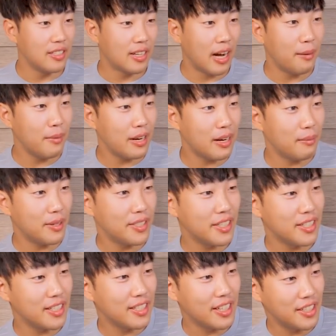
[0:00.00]
카메라
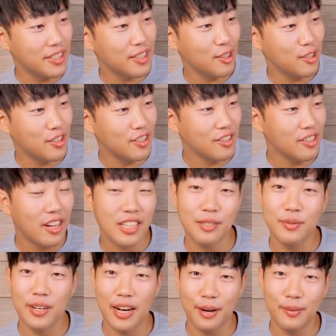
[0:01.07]
마사지에 잘생겨지는데
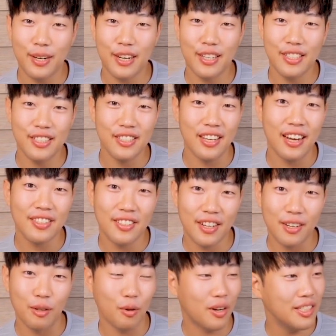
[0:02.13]
하지만 카메라는
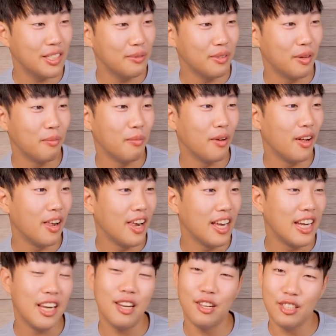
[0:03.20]
항상 똑같습니다.
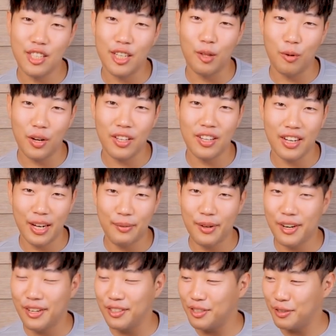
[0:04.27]
1년째 똑같은
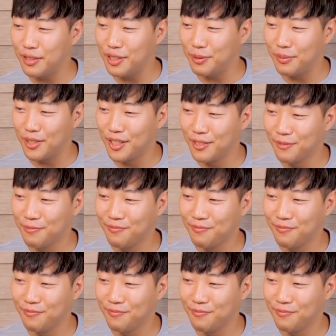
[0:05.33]
카메라를 쓰고 있습니다.